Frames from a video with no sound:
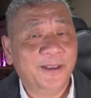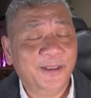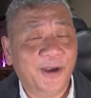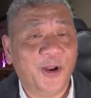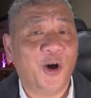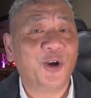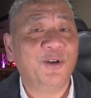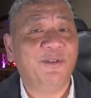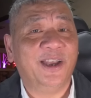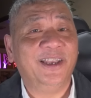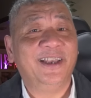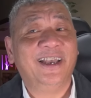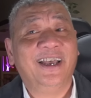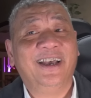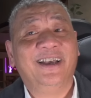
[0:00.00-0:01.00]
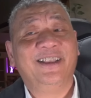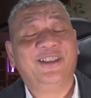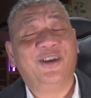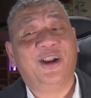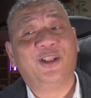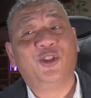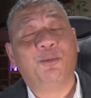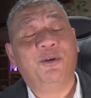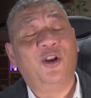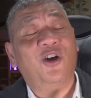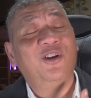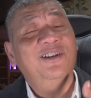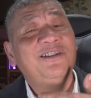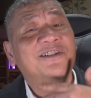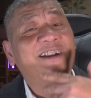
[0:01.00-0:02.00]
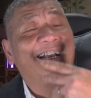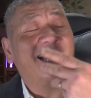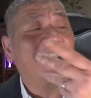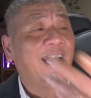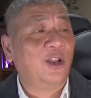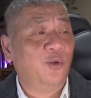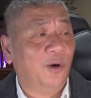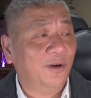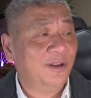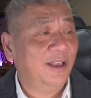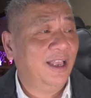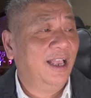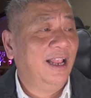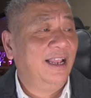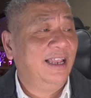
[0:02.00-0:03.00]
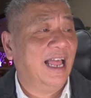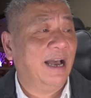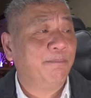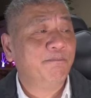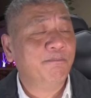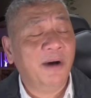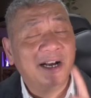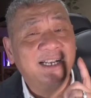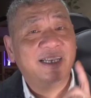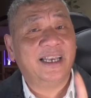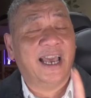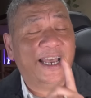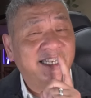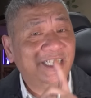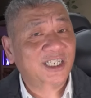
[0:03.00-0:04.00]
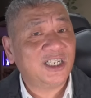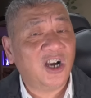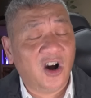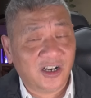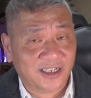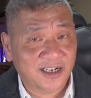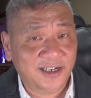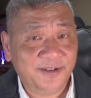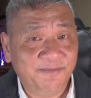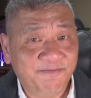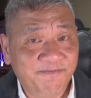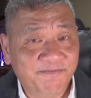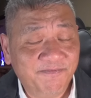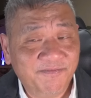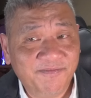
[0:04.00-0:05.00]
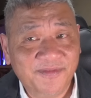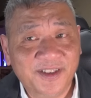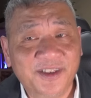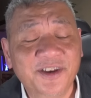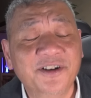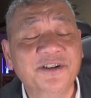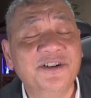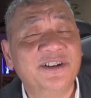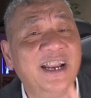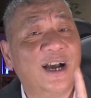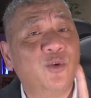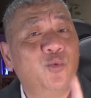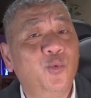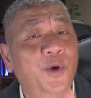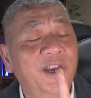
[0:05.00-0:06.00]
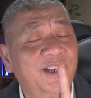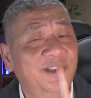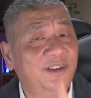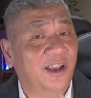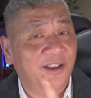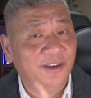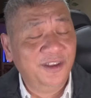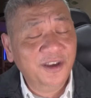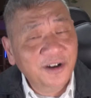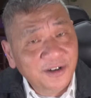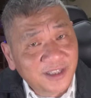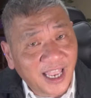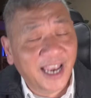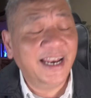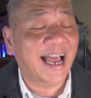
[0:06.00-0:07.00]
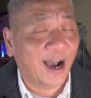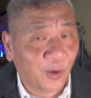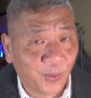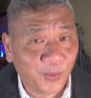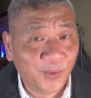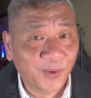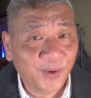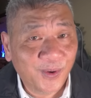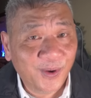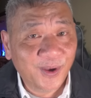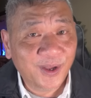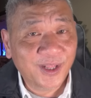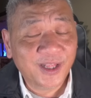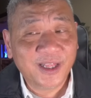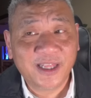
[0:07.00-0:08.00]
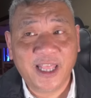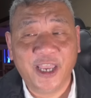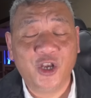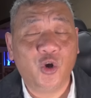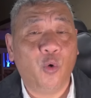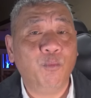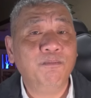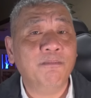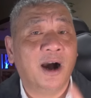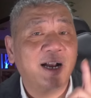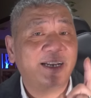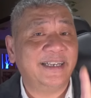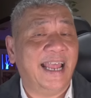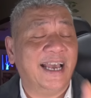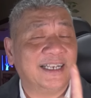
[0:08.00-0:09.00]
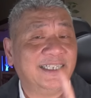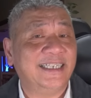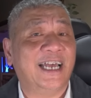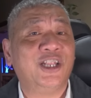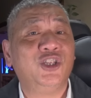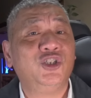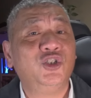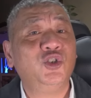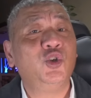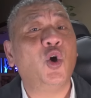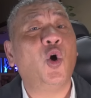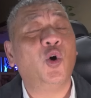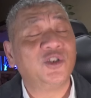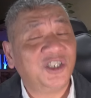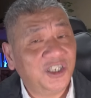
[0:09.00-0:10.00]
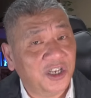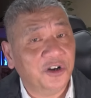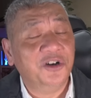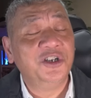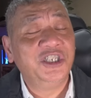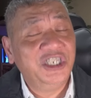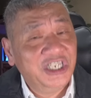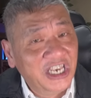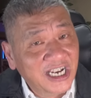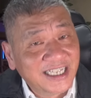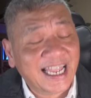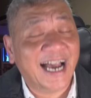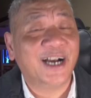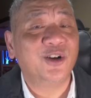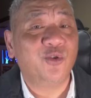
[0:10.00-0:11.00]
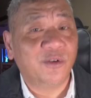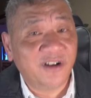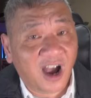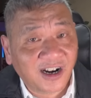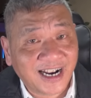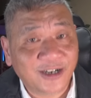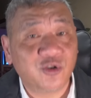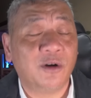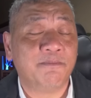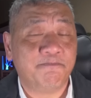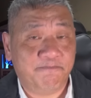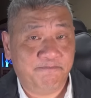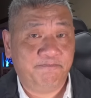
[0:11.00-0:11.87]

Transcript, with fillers: do đó quý vị cho nên tôi mới nói đưa ra cái kết luận là bất kể Scottus đưa ra quyết định như thế nào thì cũng bật đèn xanh cho sự chiến thắng của Donald Trump.